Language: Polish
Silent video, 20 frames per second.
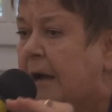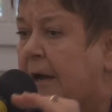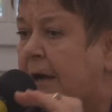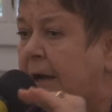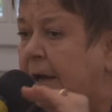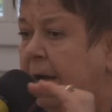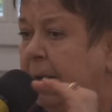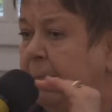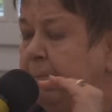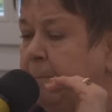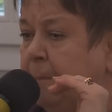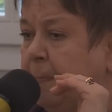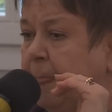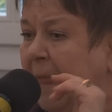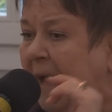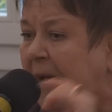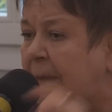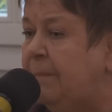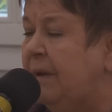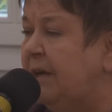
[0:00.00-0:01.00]

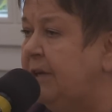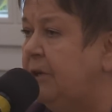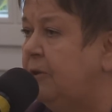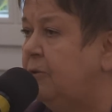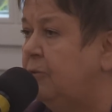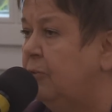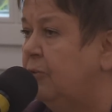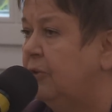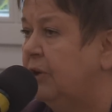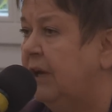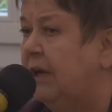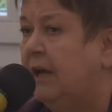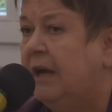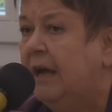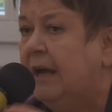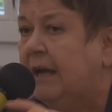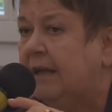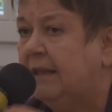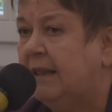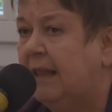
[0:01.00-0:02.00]
em, emerytury
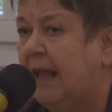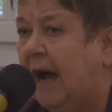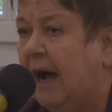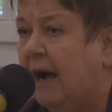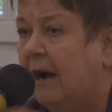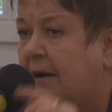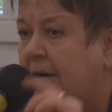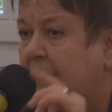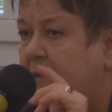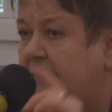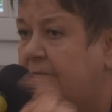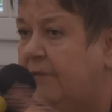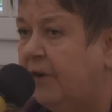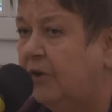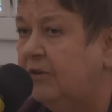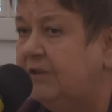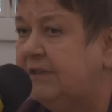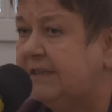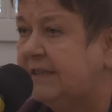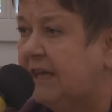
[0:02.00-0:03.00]
dla
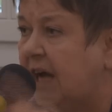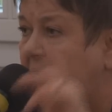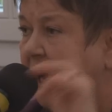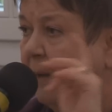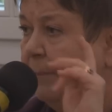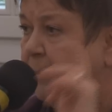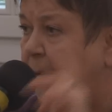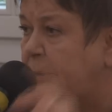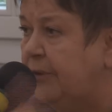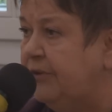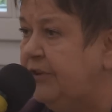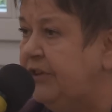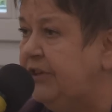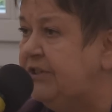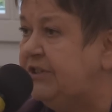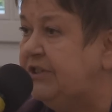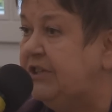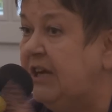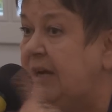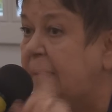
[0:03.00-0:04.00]
wojska,
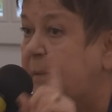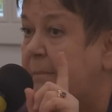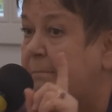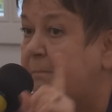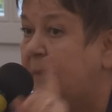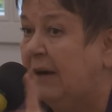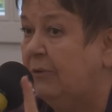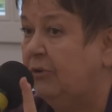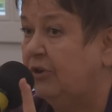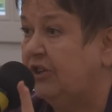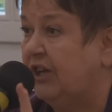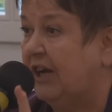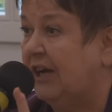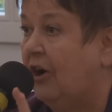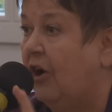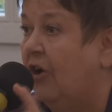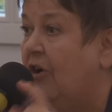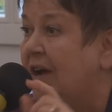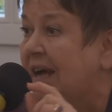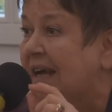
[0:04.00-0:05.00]
policji, mało
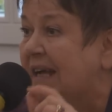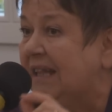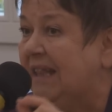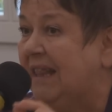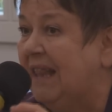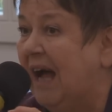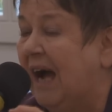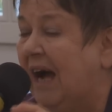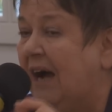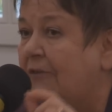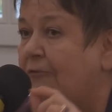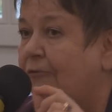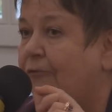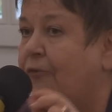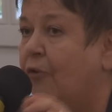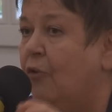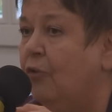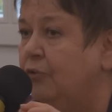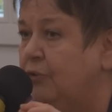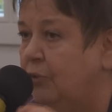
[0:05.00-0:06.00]
tego, dla
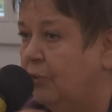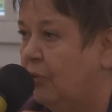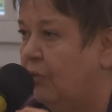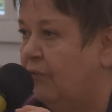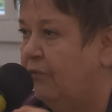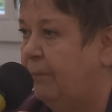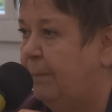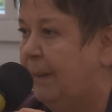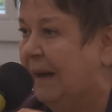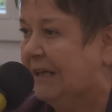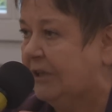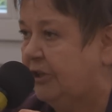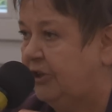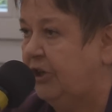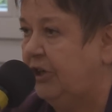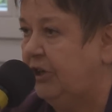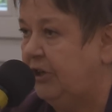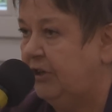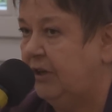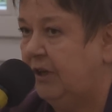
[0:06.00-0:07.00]
funków
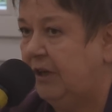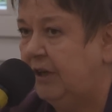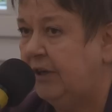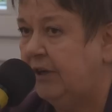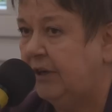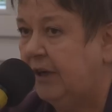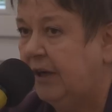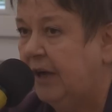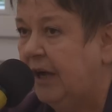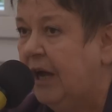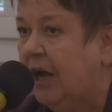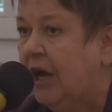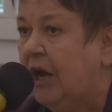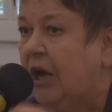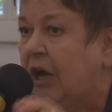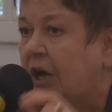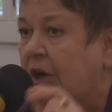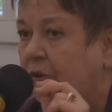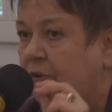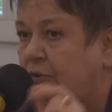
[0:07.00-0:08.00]
partyjnych,
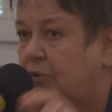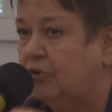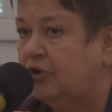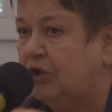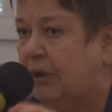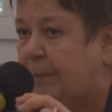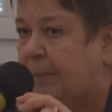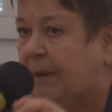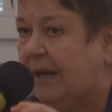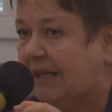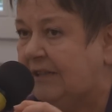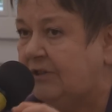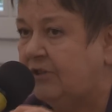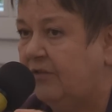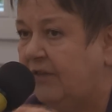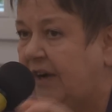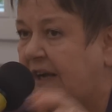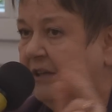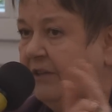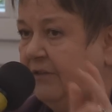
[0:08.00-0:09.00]
którzy
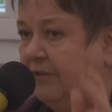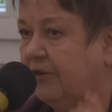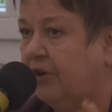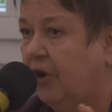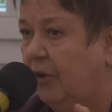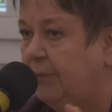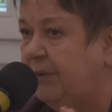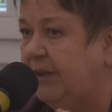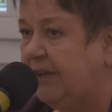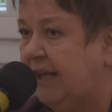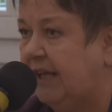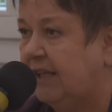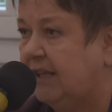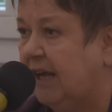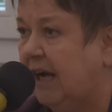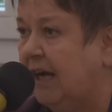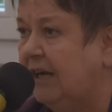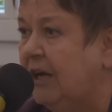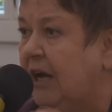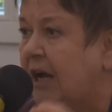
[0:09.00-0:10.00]
pracowali w
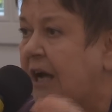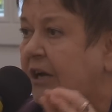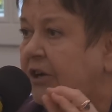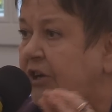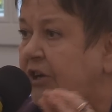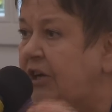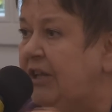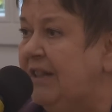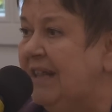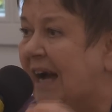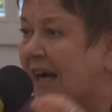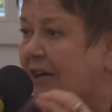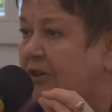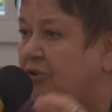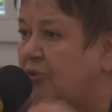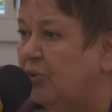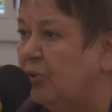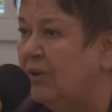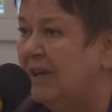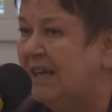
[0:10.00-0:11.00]
komitetach i na
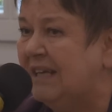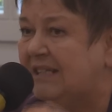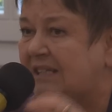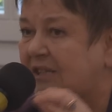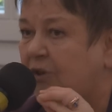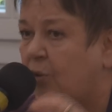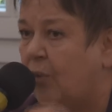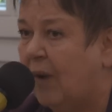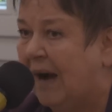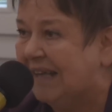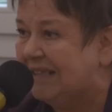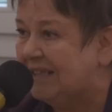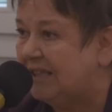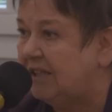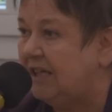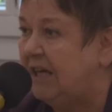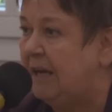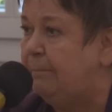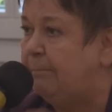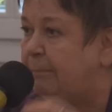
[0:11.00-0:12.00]
których
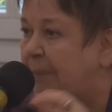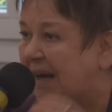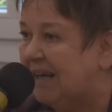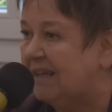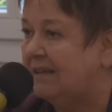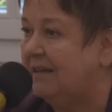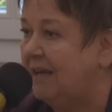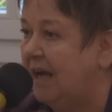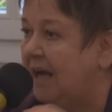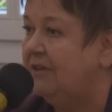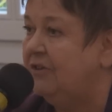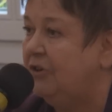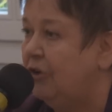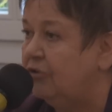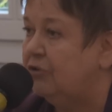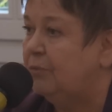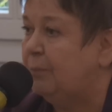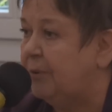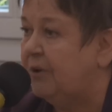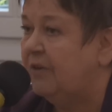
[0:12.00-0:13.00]
składki partia
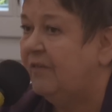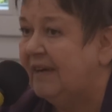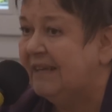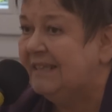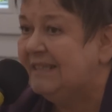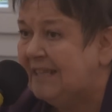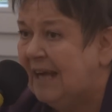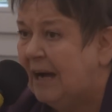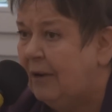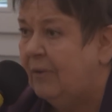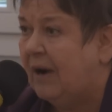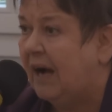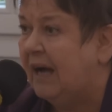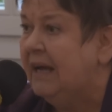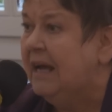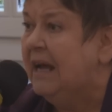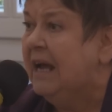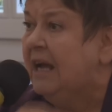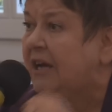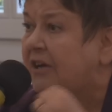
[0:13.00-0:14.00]
nie odprowadzała.
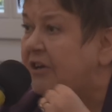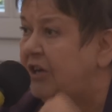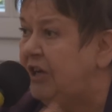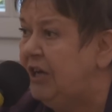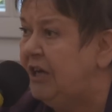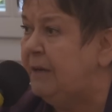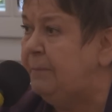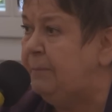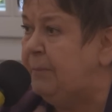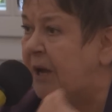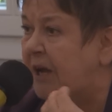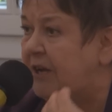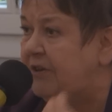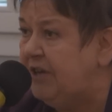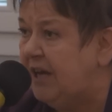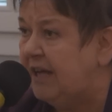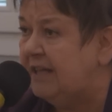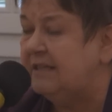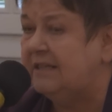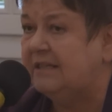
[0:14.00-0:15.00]
Ich
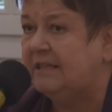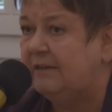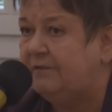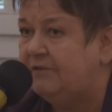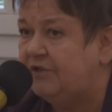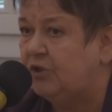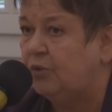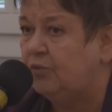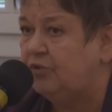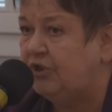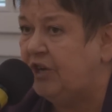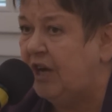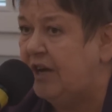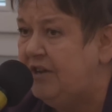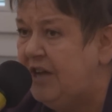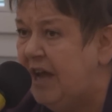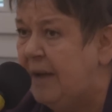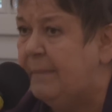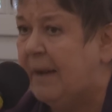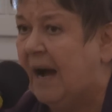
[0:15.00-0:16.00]
pieniędzy w ZUS-ie
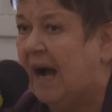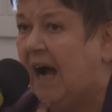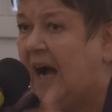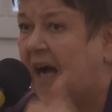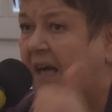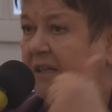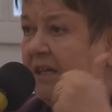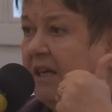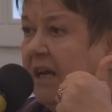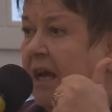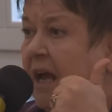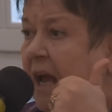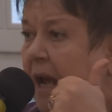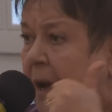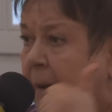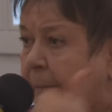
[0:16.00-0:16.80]
nie ma, ani